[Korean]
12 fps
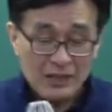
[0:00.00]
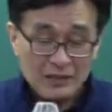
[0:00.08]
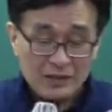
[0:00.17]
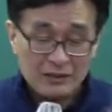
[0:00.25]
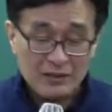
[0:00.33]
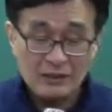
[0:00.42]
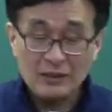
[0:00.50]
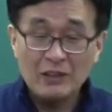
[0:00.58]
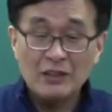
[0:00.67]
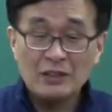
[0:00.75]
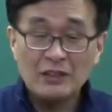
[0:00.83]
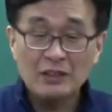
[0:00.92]
그래서
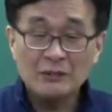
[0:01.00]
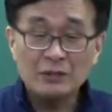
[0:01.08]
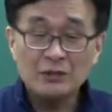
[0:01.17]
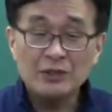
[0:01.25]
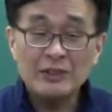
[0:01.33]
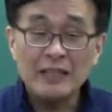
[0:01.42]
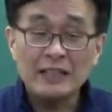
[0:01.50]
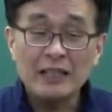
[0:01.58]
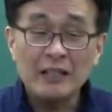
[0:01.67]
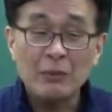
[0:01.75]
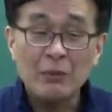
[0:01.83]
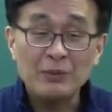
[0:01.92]
여러분 우리
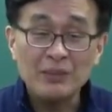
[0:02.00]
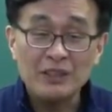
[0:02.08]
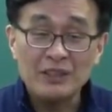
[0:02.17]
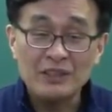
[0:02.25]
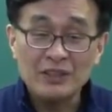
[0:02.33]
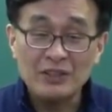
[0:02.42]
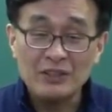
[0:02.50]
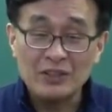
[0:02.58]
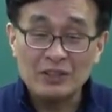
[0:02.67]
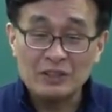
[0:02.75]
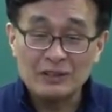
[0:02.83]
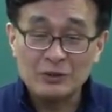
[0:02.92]
옛날에 보면요
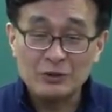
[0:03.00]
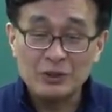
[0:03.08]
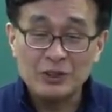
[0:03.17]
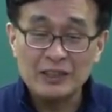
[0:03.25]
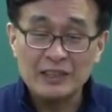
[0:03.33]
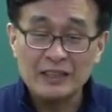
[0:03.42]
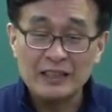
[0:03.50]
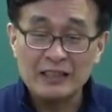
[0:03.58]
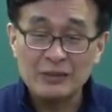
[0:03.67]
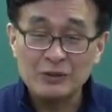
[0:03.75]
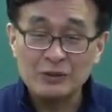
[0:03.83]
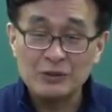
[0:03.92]
있죠
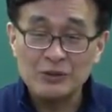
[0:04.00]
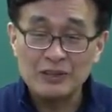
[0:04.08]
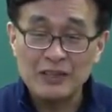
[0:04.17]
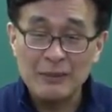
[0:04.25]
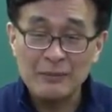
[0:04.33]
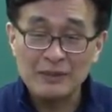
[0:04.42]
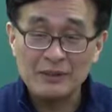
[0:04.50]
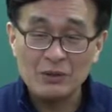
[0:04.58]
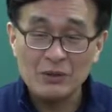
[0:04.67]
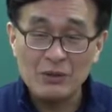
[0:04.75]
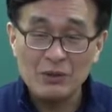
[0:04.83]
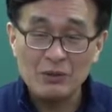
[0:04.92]
구정이나
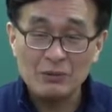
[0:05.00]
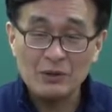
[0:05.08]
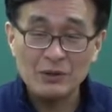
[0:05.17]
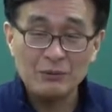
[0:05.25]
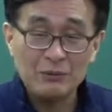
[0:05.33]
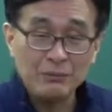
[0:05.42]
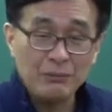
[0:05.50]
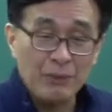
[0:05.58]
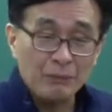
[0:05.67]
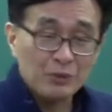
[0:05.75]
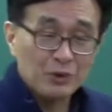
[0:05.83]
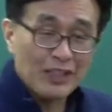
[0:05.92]
추석하면은 꼭
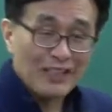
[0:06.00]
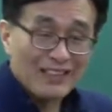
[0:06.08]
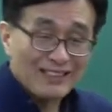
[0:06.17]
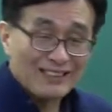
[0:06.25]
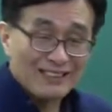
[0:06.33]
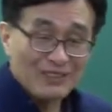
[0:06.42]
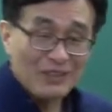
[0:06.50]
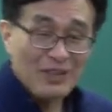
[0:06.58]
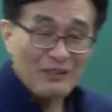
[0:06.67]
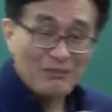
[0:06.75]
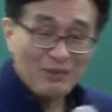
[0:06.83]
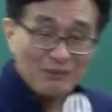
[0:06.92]
법주 하나 들고
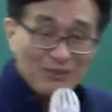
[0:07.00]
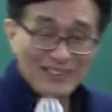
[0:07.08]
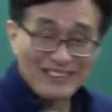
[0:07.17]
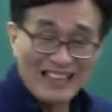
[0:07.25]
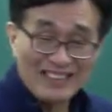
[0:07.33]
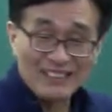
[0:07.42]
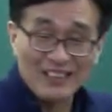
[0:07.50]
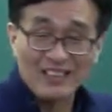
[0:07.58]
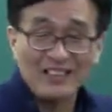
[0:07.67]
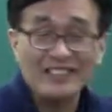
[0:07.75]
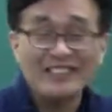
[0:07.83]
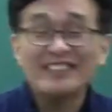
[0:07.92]
뭐 물건 사려고
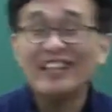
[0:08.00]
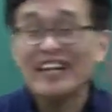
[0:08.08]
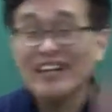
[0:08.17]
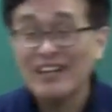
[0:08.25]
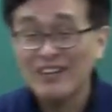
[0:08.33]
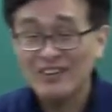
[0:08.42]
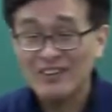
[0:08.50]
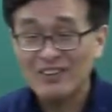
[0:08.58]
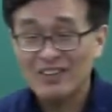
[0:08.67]
그 싫어해요